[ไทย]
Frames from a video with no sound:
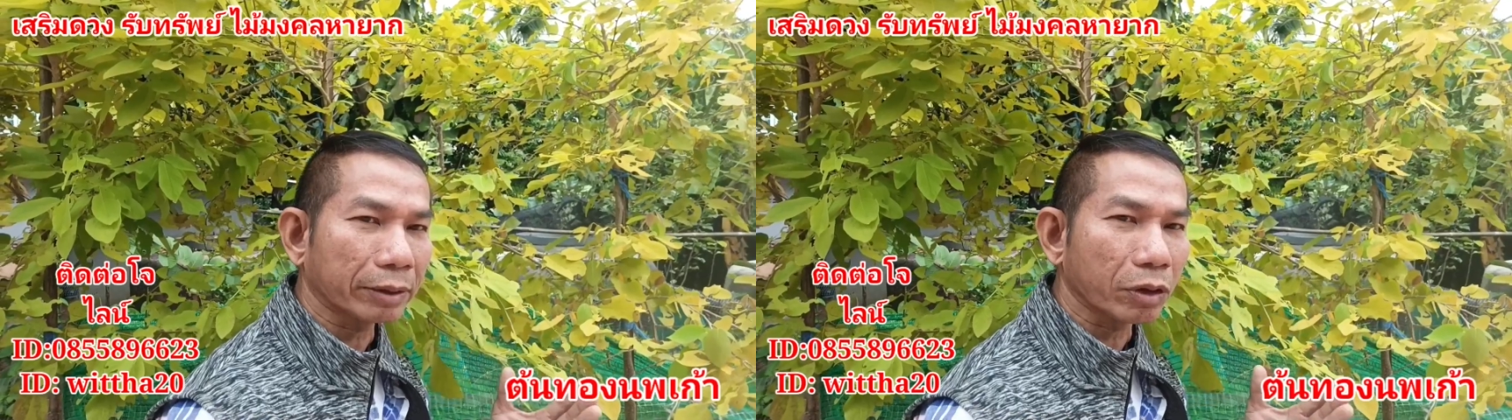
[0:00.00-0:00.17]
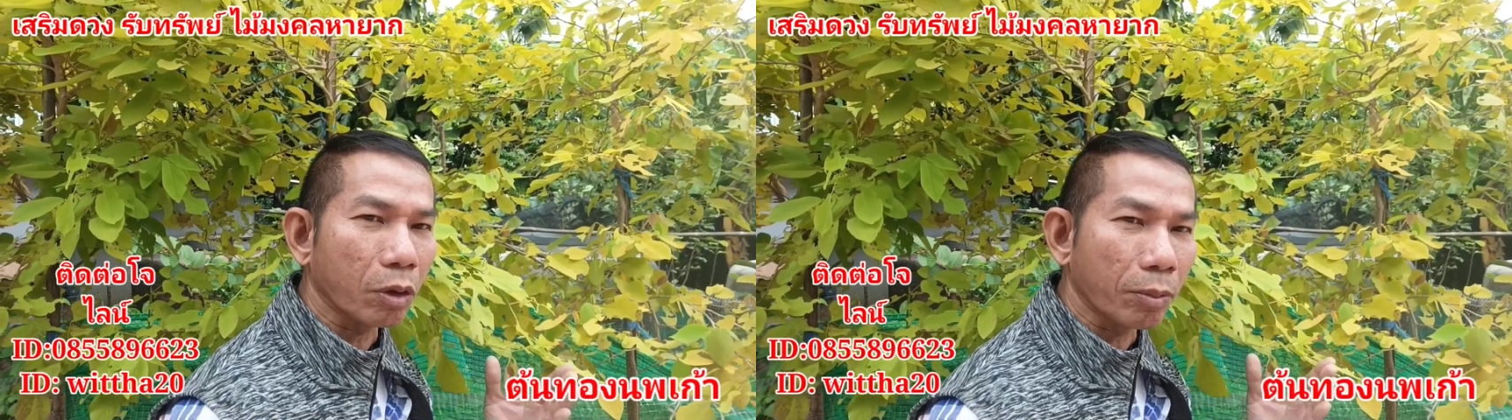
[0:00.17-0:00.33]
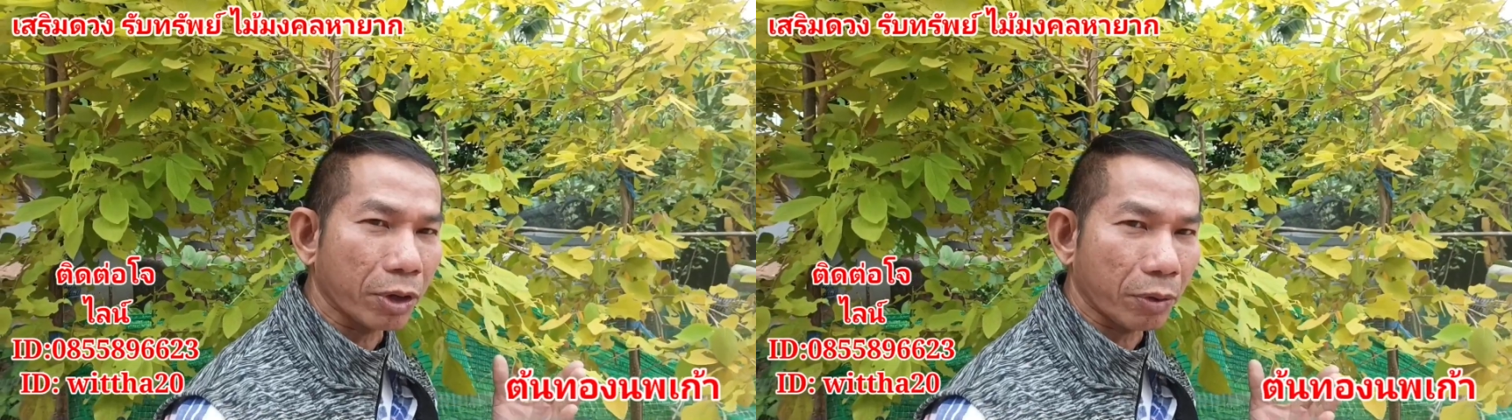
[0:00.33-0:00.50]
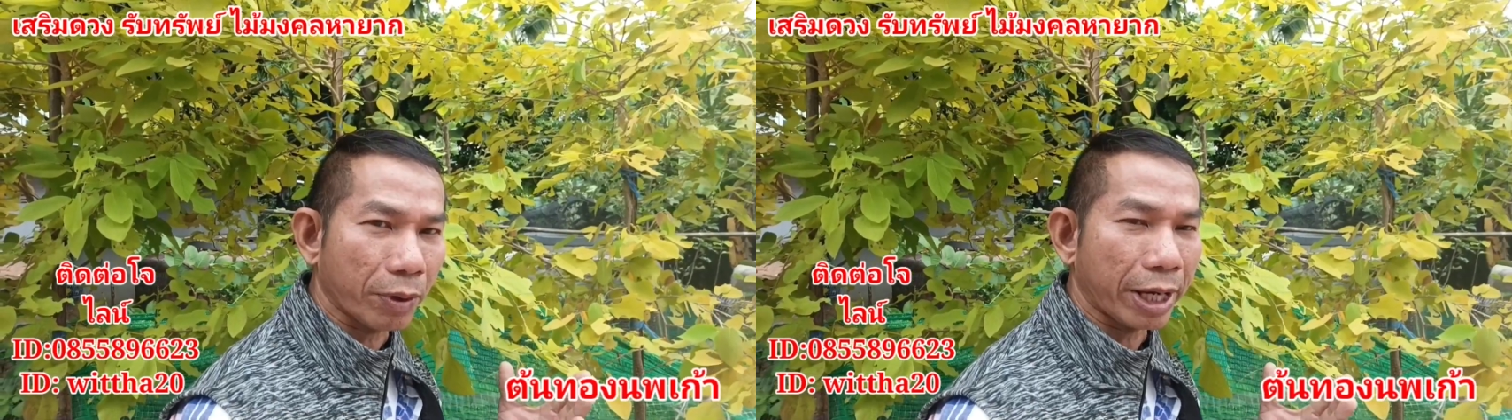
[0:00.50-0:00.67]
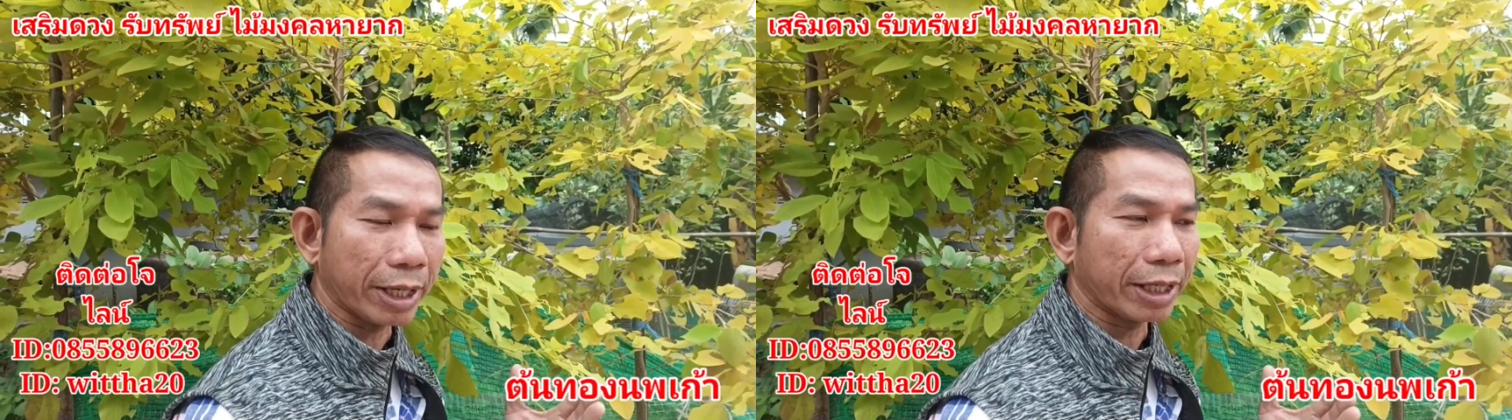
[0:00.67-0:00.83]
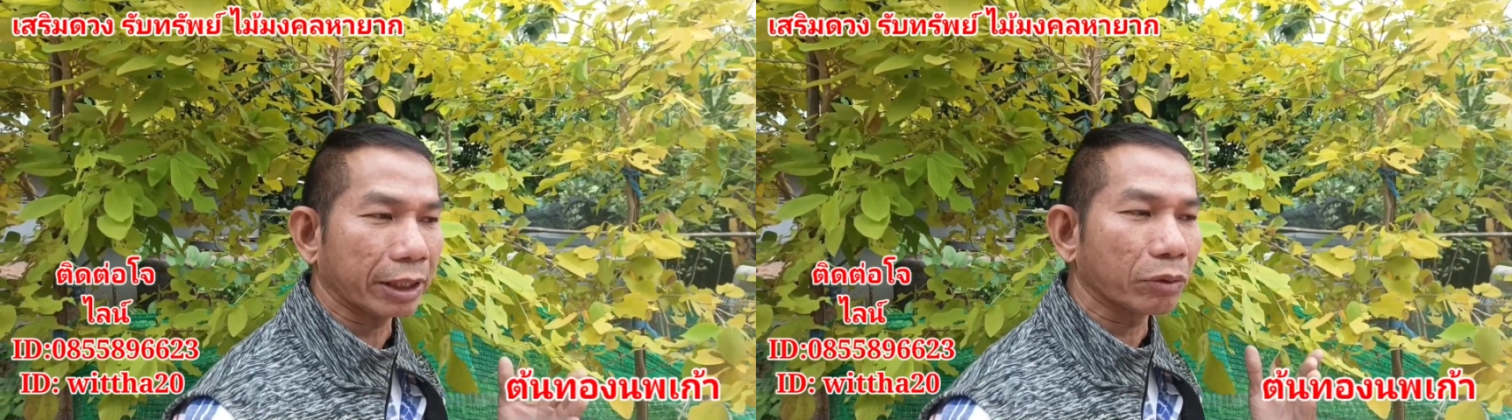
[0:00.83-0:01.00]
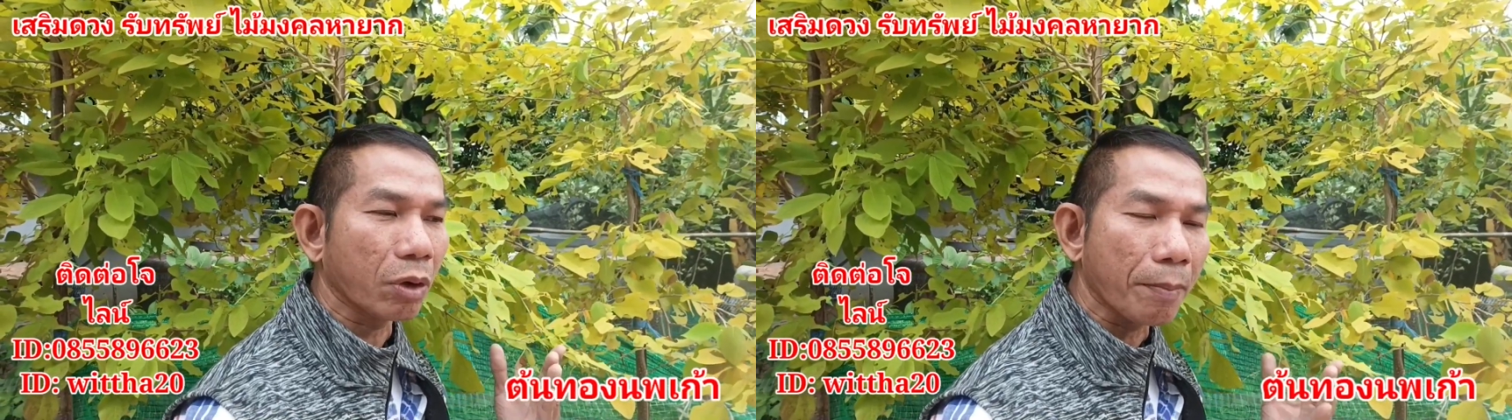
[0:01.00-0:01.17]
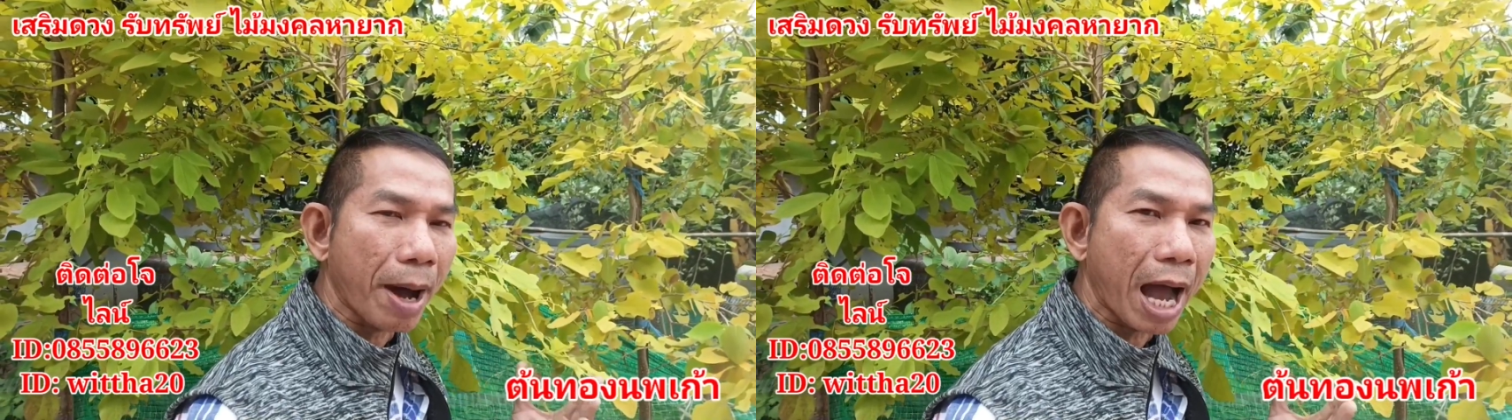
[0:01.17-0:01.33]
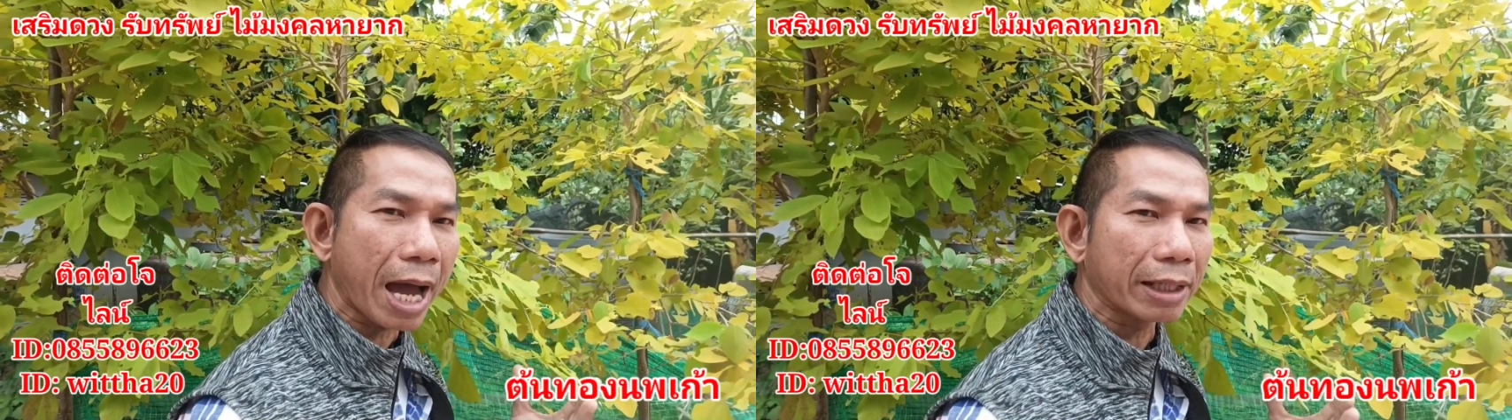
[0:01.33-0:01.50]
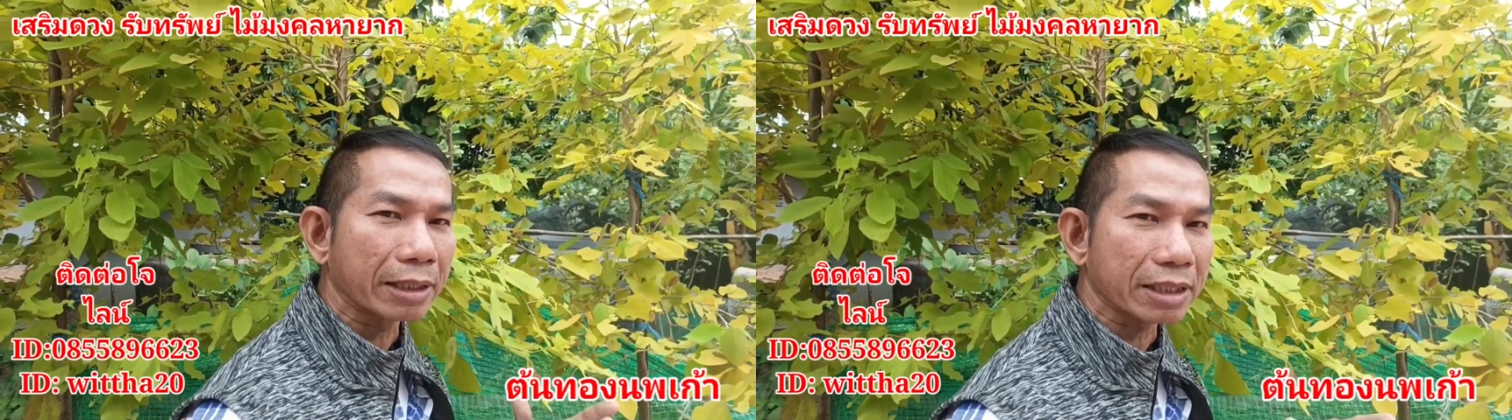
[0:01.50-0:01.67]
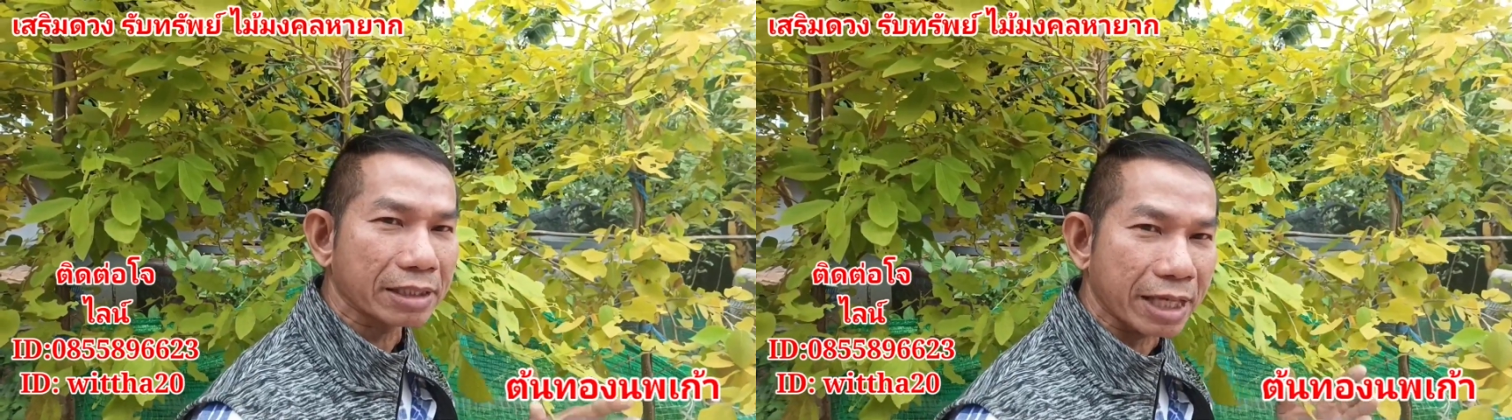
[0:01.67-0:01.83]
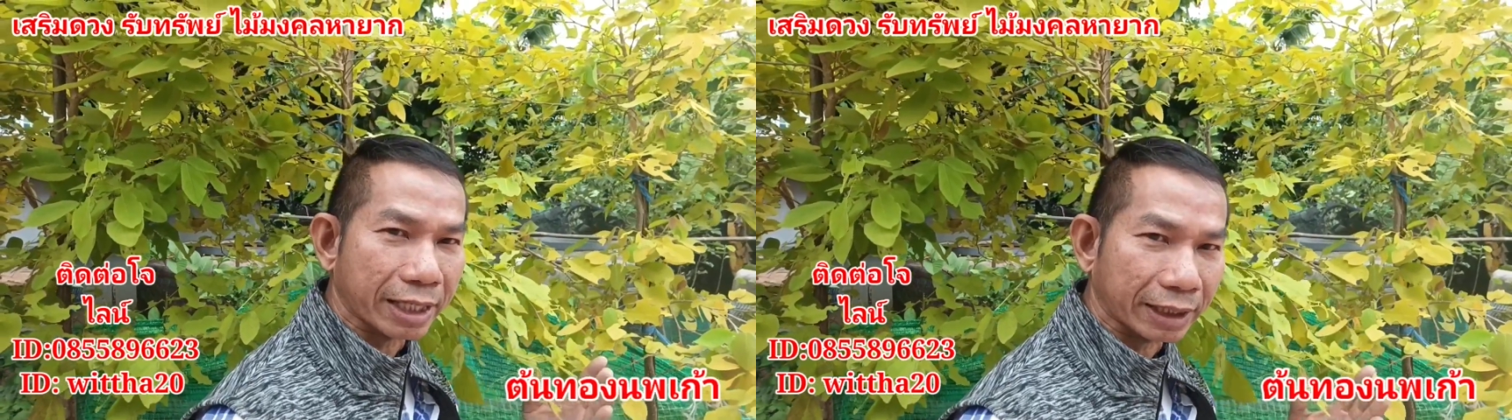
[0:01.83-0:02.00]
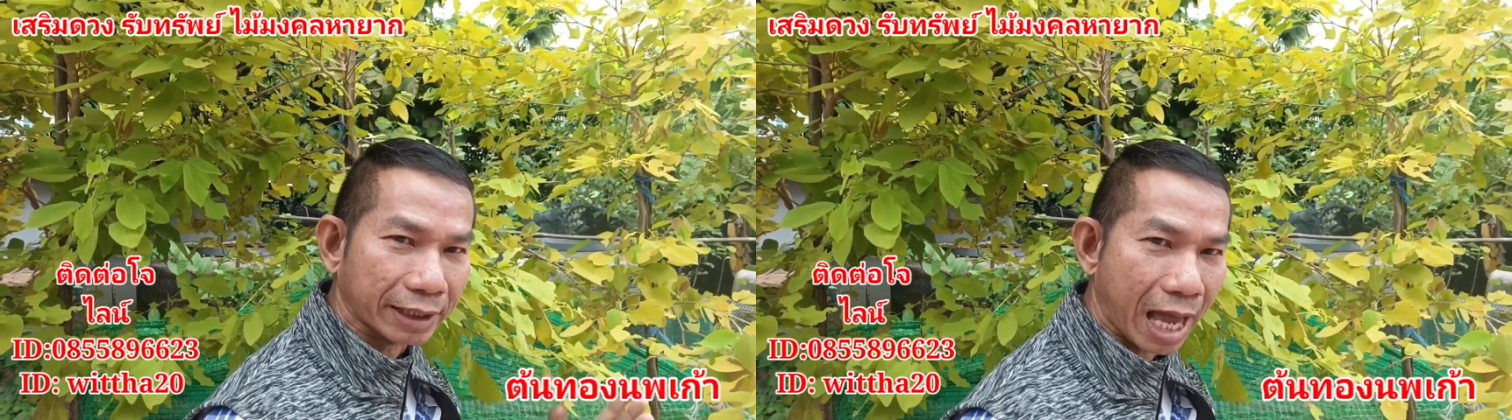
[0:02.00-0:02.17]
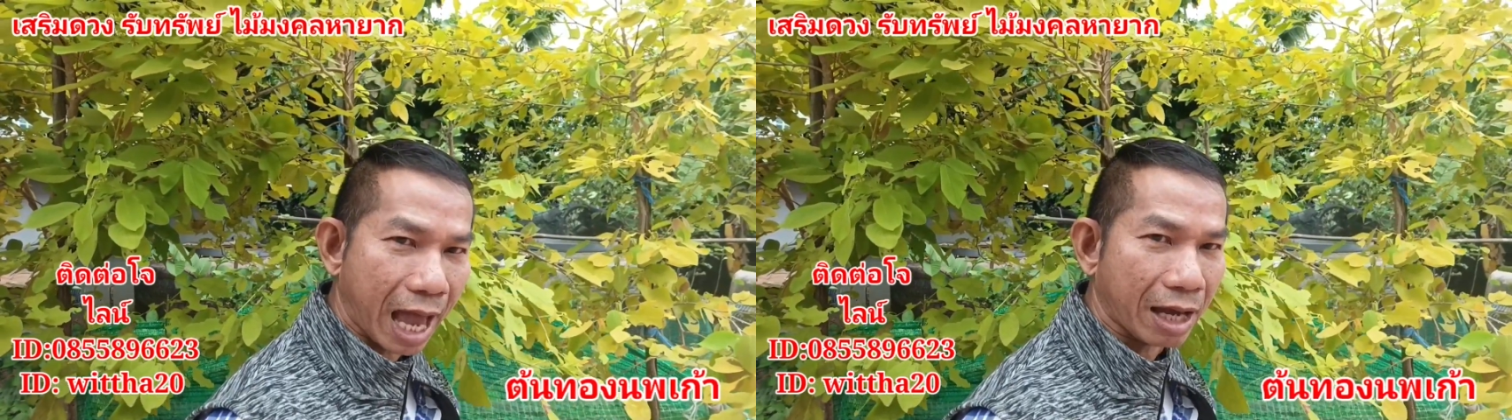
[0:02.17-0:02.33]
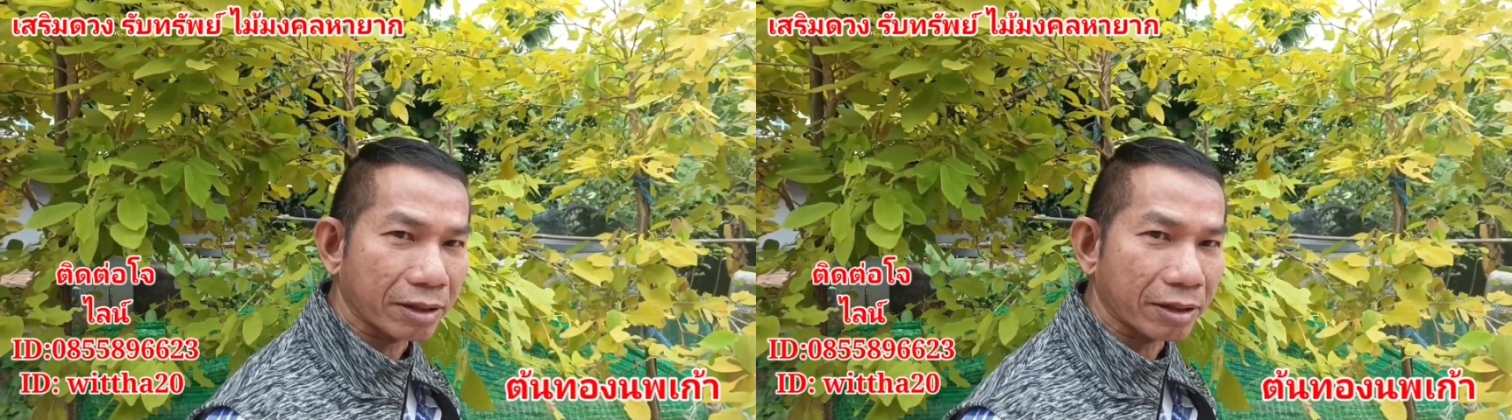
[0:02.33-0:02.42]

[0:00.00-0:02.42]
ตรงบริเวณในตัวบ้านหรือจะใส่กระถาง